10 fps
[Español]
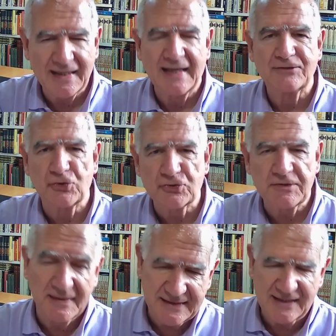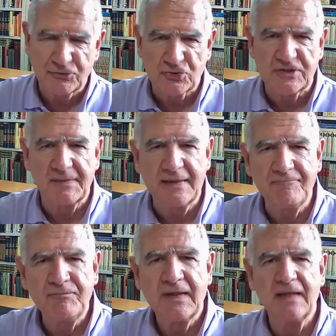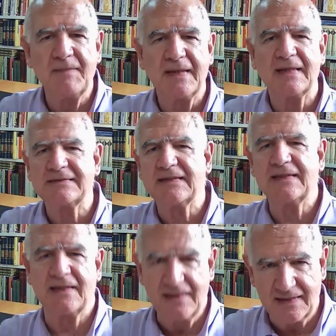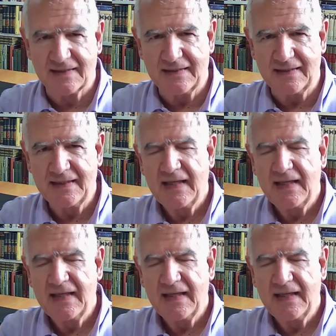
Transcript: 14, más de 14.000 inmigrantes ilegales.